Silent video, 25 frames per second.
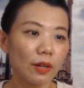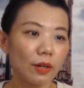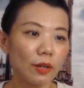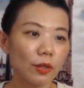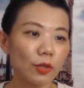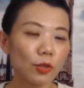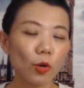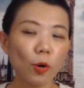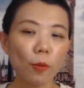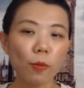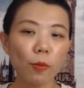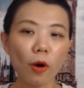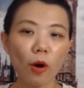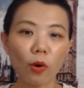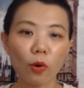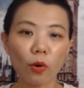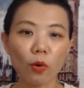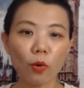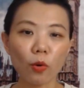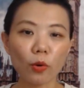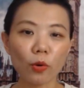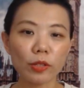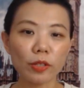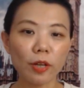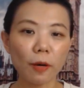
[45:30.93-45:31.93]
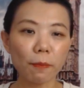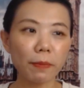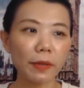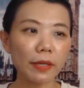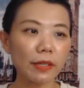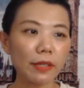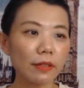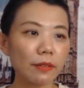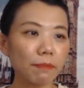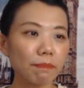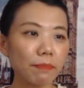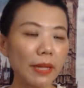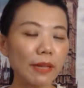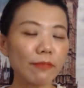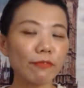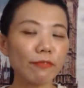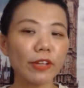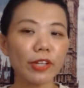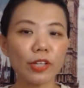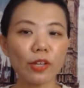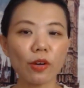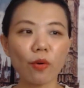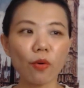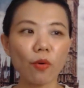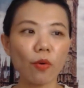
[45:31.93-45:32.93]
รูปของคุณก็เป็นเป็น
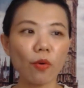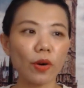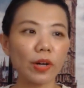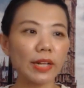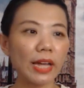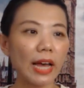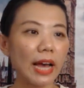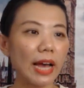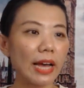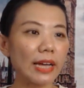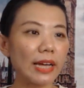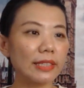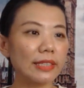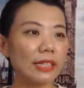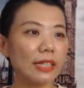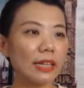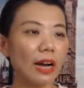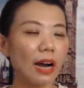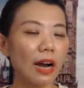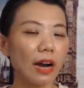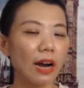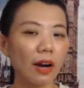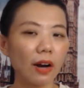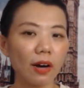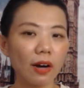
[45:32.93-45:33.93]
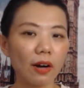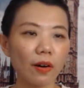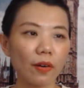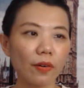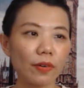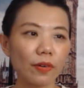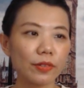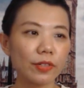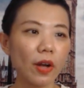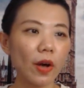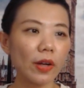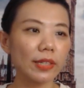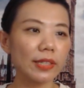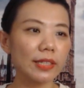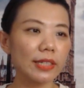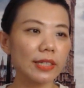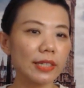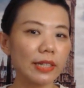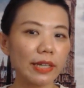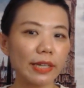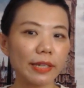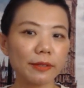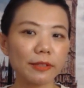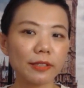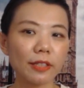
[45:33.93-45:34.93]
วิดีโอก็ได้ที่อ่ะเหอร่อนเล
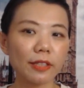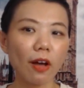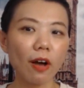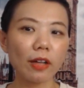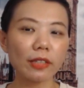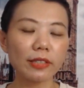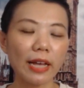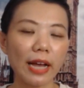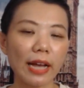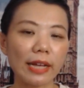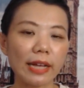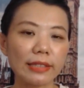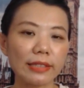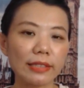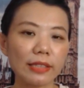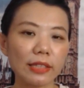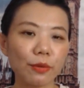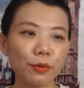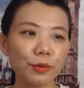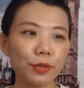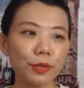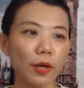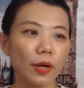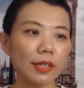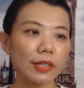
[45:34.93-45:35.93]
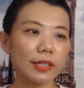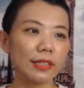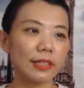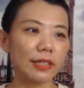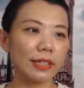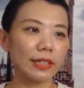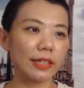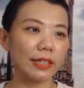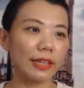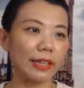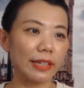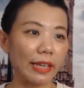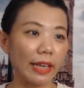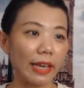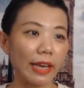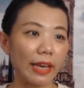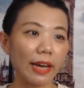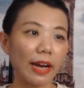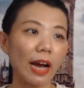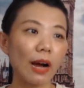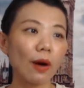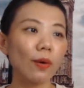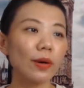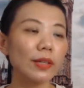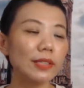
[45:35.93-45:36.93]
ยทอดไข่เจียวร่อนเลยอย่างนี้
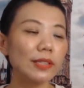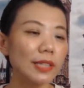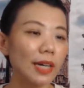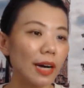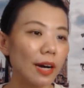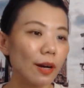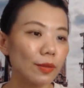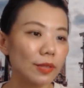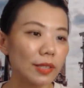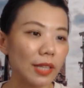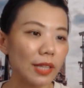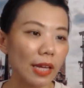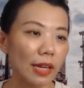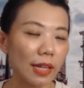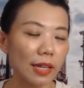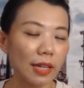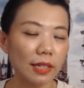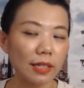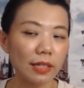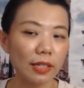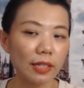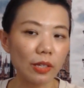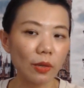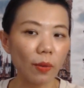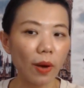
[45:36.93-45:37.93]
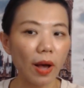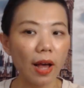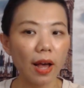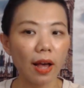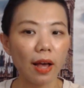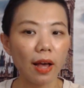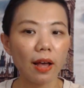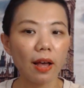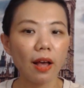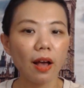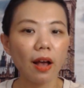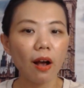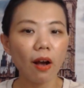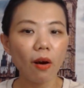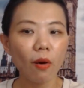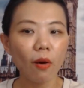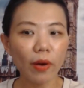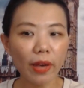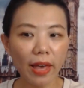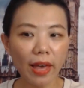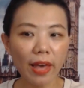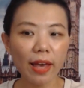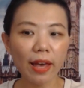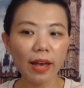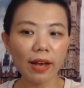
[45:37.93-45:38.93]
เขาก็จะเข้าใจได้ทันทีว่าโอ
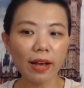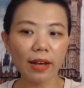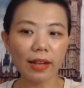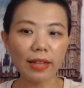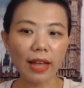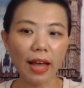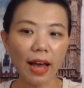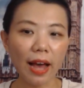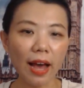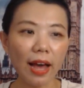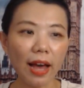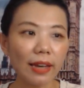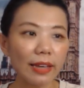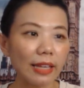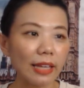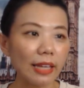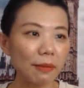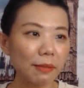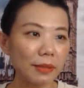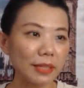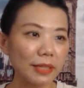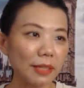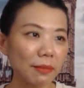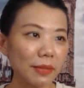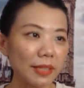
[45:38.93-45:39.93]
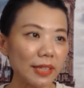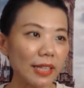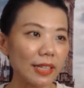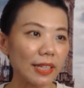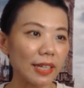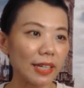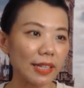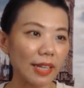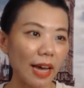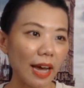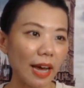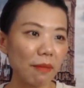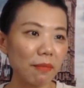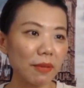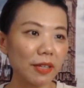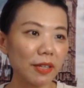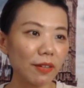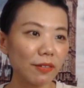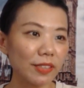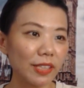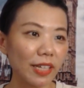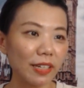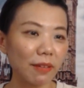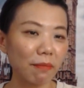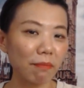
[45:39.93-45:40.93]
เคกระทะอันนี้มันจะไม่ติดกระทะไม่ต้
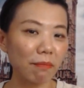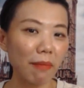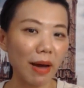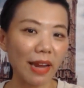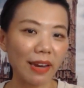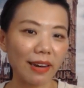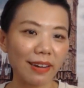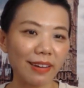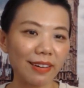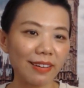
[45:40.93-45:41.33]
องใช้น้ำมัน